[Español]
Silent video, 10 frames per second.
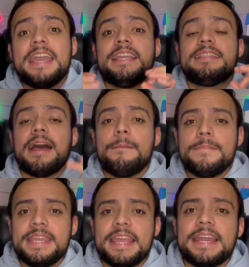y
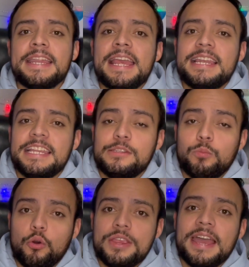también les
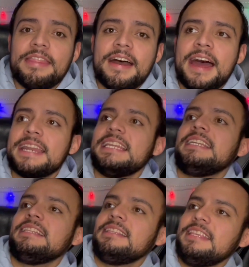voy a dar
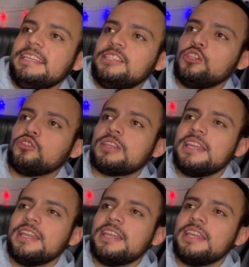indicios.